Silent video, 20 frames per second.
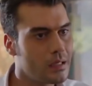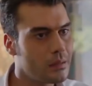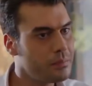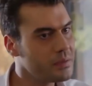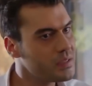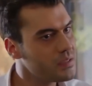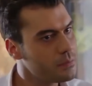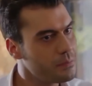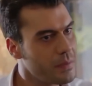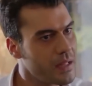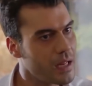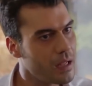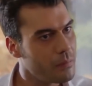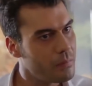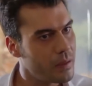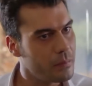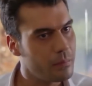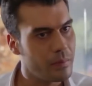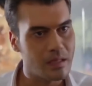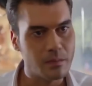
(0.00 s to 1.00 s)
e, biz
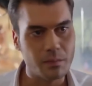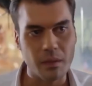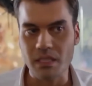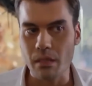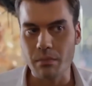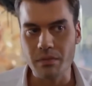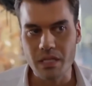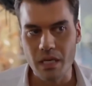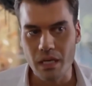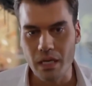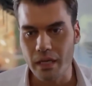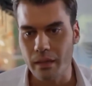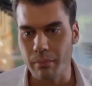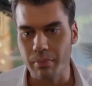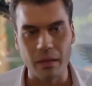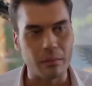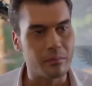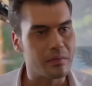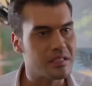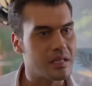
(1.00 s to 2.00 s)
beraber baş başa bir şeyler
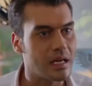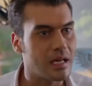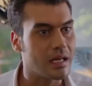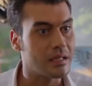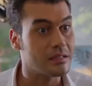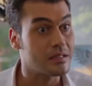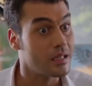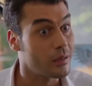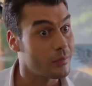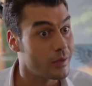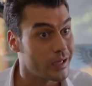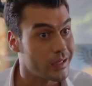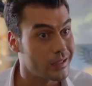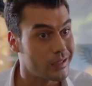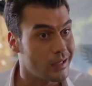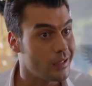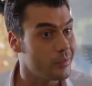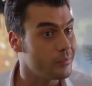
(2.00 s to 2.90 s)
yapalım. Mesela sinemaya